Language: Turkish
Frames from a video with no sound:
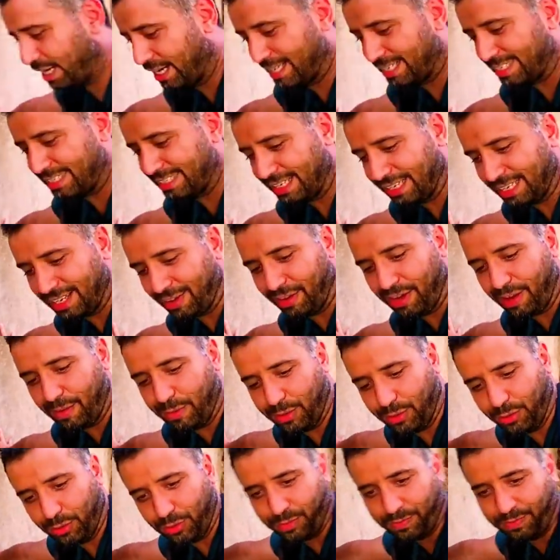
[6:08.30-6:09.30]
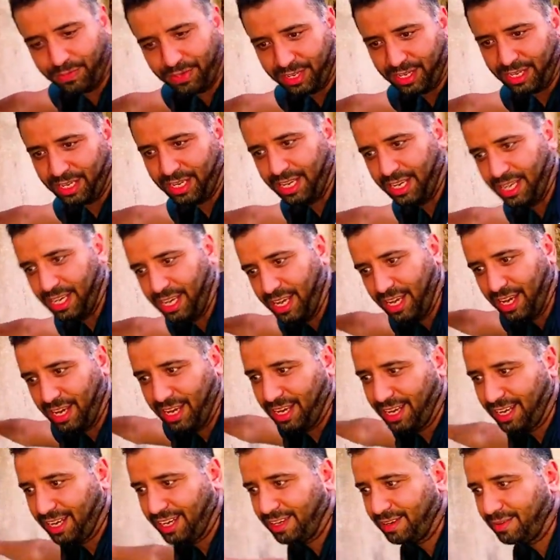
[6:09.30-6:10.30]
arasında devam ediyorum.
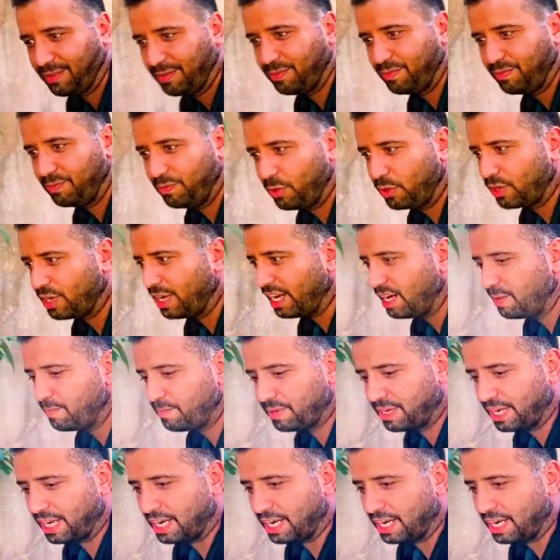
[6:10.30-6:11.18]
Böyle garip